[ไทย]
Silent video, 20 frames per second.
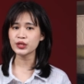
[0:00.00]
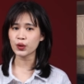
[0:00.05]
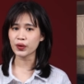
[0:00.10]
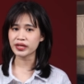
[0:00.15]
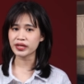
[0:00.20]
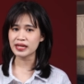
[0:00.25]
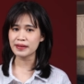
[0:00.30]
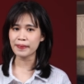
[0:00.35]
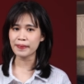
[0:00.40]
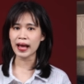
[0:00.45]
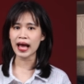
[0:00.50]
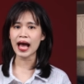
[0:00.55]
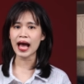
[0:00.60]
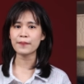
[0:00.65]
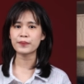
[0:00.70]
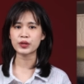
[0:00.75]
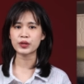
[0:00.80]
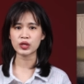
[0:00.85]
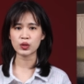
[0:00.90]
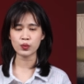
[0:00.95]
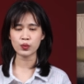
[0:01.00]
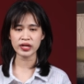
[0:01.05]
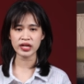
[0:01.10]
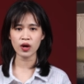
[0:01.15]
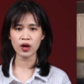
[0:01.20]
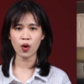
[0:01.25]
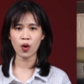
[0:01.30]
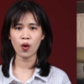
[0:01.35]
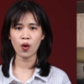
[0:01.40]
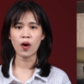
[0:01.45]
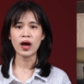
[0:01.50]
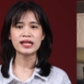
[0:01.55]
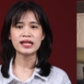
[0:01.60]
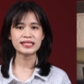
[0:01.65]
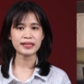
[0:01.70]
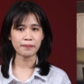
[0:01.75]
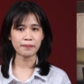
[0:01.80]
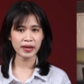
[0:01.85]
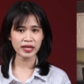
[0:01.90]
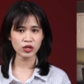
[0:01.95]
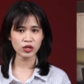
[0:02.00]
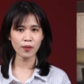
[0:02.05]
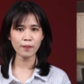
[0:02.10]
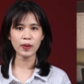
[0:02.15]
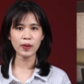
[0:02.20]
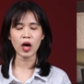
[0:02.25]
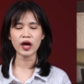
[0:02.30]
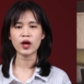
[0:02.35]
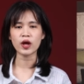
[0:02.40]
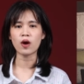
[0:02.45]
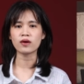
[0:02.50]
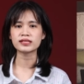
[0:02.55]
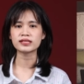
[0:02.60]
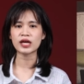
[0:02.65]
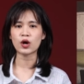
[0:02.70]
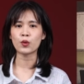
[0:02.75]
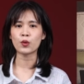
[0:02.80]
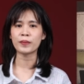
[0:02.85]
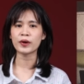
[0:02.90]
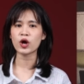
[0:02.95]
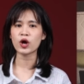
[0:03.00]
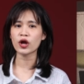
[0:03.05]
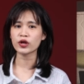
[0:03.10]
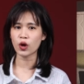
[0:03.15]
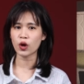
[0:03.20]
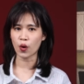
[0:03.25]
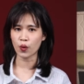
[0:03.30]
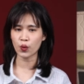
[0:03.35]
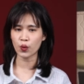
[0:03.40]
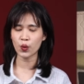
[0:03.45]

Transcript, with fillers: นโดยที่ภาพหรือวิดีโอจะไม่ต้องปล่อยออกจากอุปกรณ์ของ